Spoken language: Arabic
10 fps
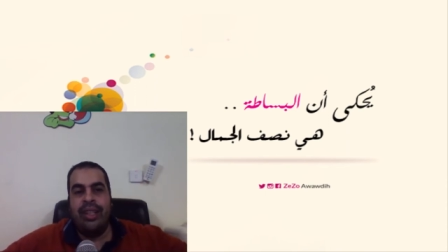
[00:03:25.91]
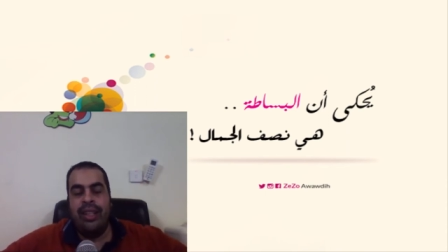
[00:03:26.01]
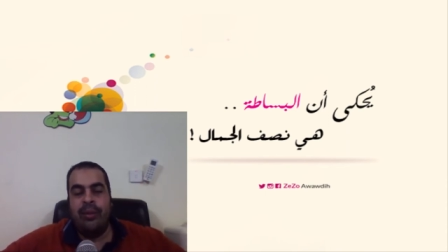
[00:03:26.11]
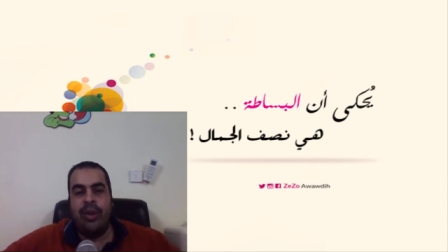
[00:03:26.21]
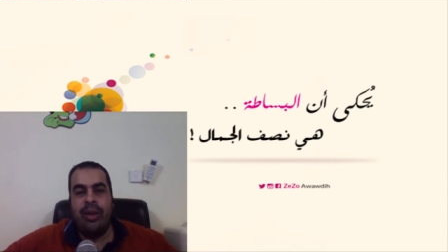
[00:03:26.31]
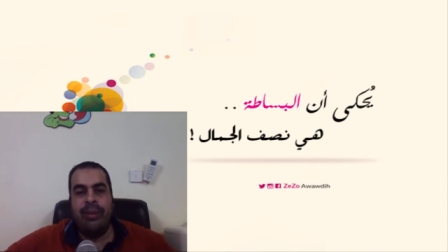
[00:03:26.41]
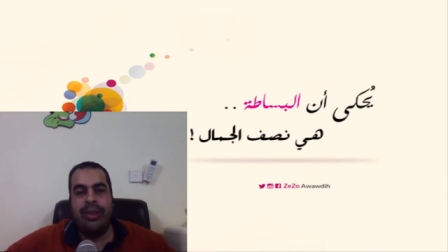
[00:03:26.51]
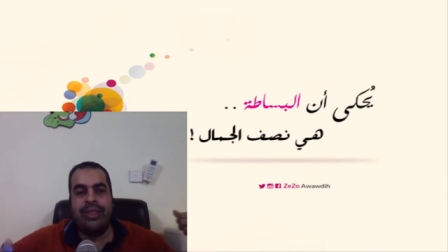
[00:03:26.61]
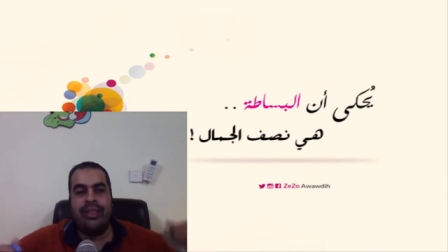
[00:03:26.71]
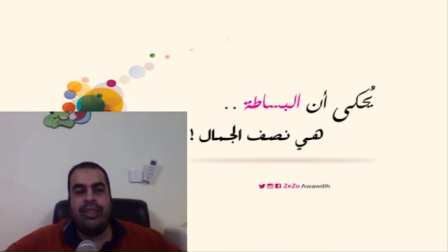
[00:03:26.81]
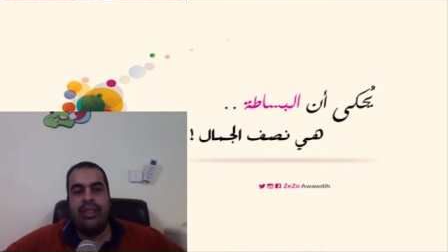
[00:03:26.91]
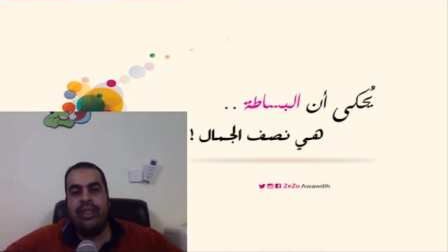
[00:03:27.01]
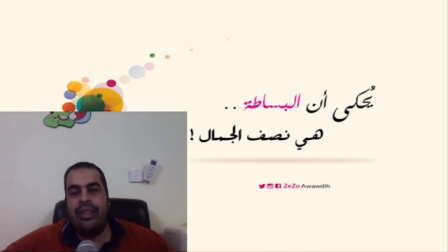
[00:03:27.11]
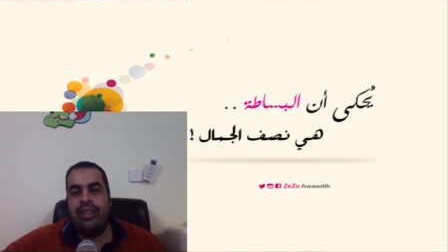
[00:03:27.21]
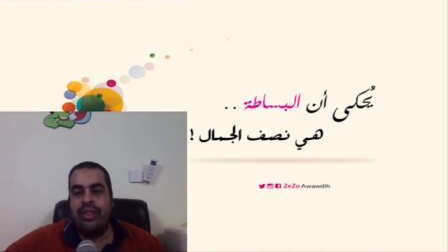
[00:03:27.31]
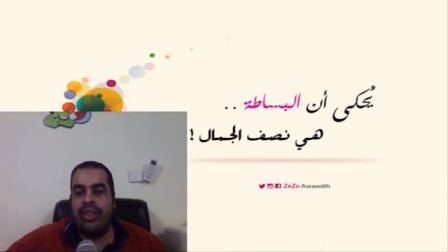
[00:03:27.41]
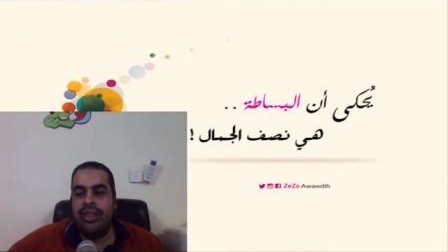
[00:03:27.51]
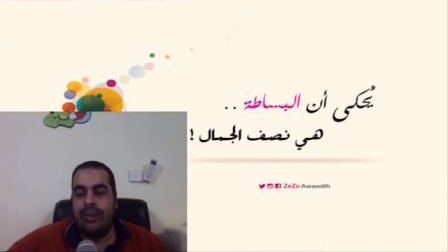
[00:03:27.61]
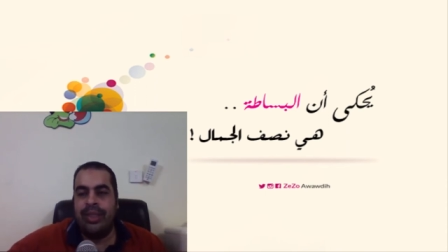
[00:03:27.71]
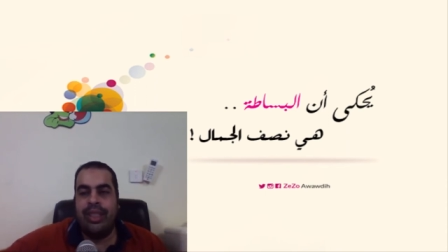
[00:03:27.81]
هي مجرد بس آه،
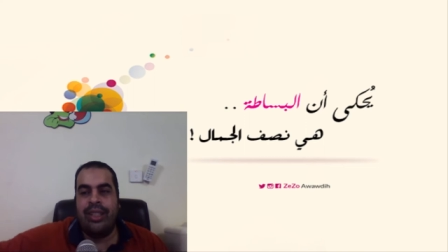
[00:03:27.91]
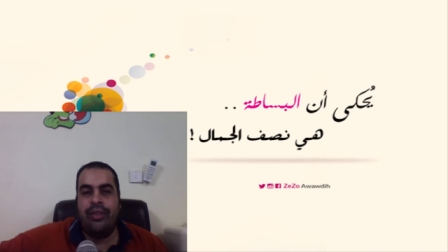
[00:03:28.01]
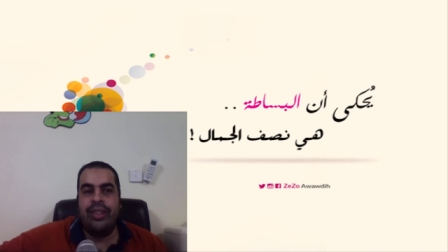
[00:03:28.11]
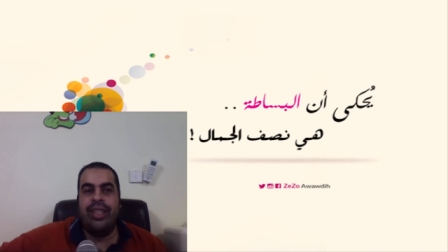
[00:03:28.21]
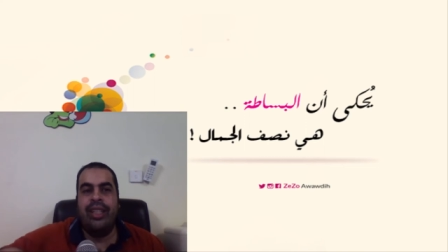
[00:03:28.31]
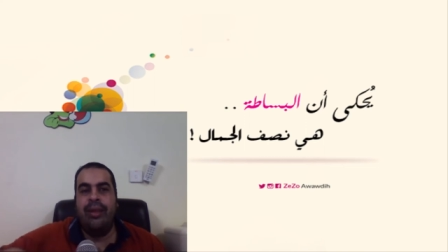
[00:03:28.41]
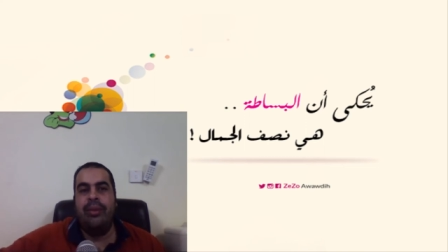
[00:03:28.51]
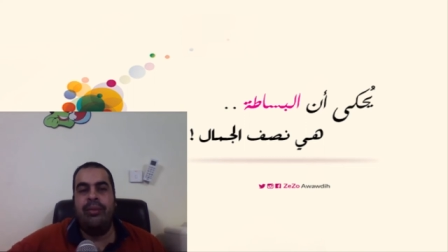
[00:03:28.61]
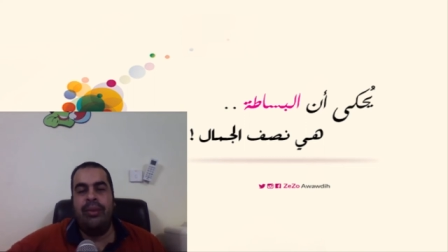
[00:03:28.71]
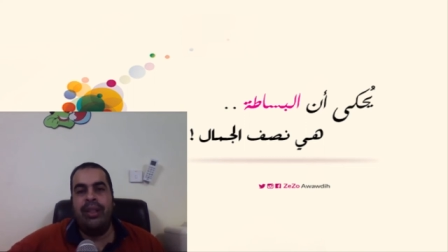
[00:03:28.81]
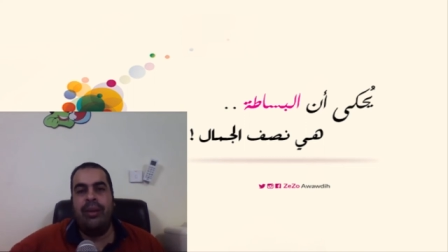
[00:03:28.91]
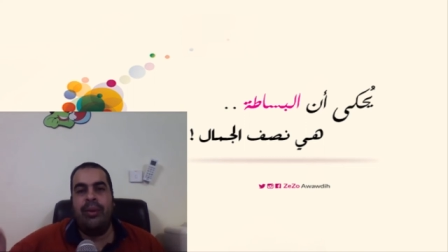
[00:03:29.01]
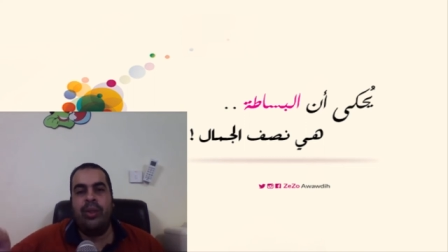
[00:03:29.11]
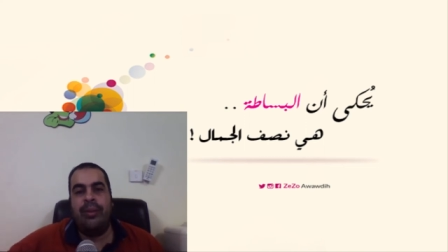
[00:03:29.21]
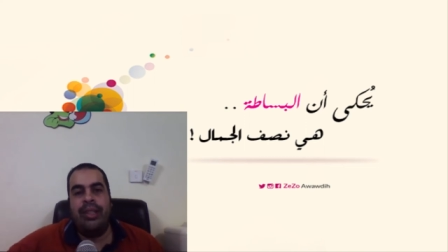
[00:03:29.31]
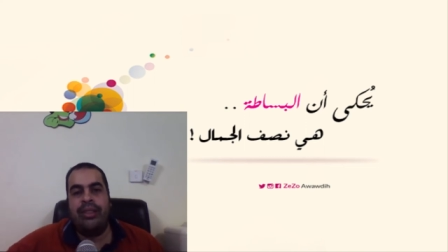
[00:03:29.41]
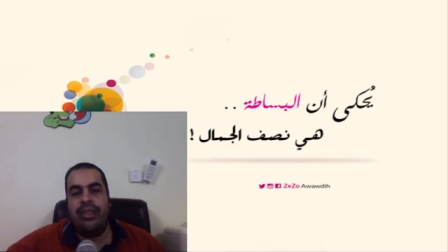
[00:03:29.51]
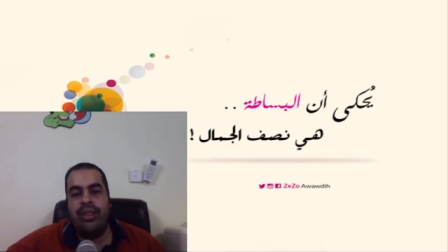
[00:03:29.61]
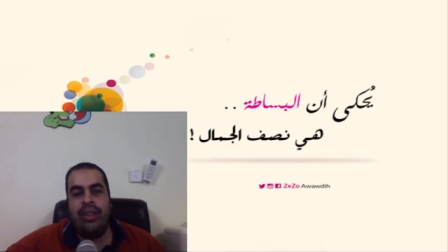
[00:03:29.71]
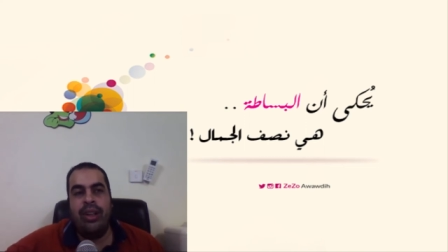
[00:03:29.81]
شنطه بسيطه كده في ايديا اللي باخدها معايا
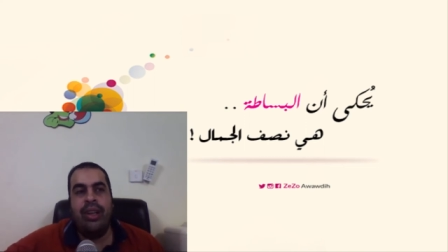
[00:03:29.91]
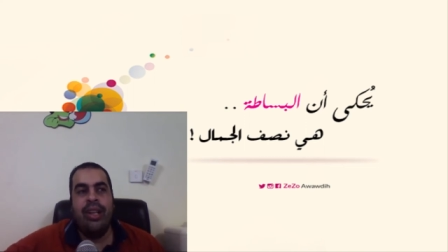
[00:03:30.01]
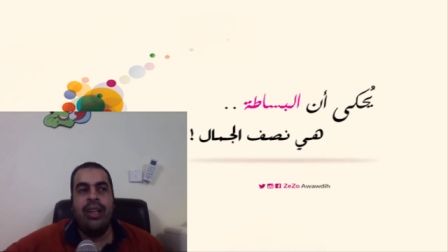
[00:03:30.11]
الطياره